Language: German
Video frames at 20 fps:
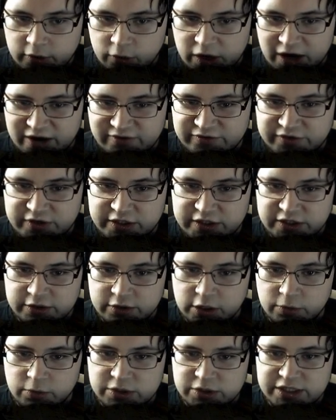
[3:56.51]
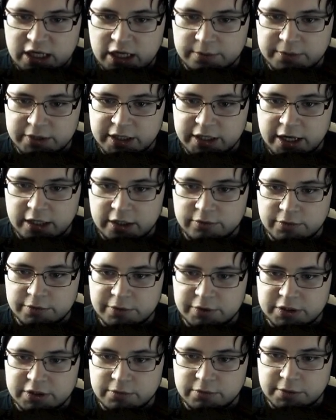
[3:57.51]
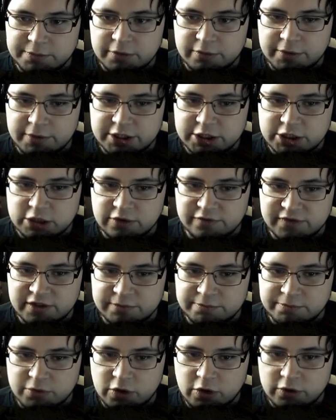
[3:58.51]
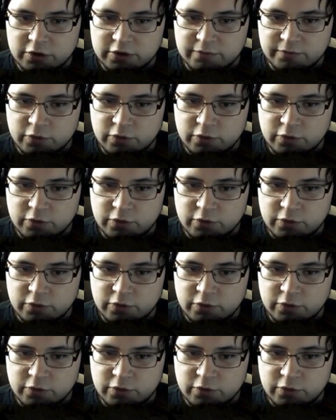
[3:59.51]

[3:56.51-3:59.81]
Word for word: Five days ago I was helping Henry with the reparation of that broken